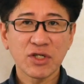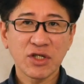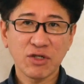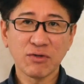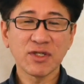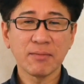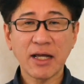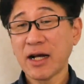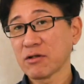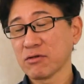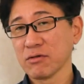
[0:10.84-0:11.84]
1つ目
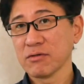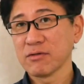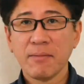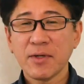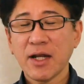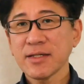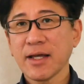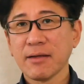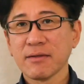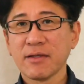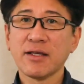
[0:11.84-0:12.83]
書く。皆
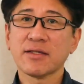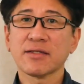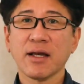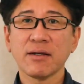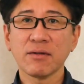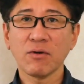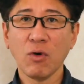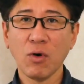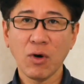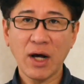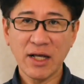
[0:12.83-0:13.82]
さんデッサン
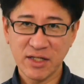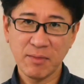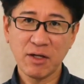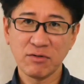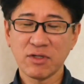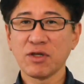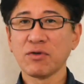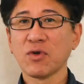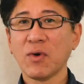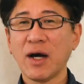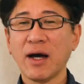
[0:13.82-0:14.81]
を始めるっていう
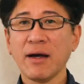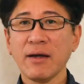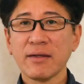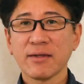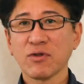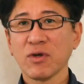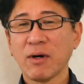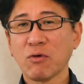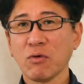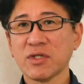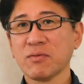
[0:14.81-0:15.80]
のは、例え
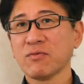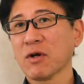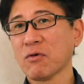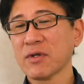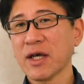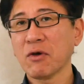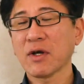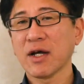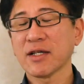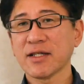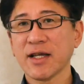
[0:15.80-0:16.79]
ばこう自分はこんな絵を
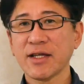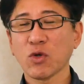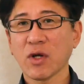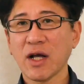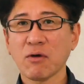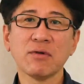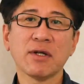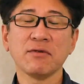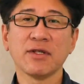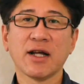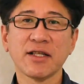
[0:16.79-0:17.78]
描きたいとか、こんな
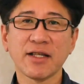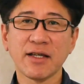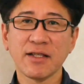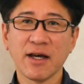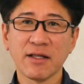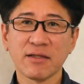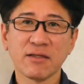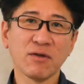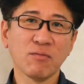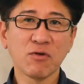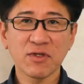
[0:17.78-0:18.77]
風になりたいなっ
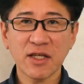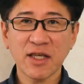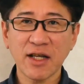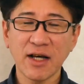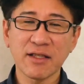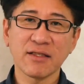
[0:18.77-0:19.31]
ていう目的があっ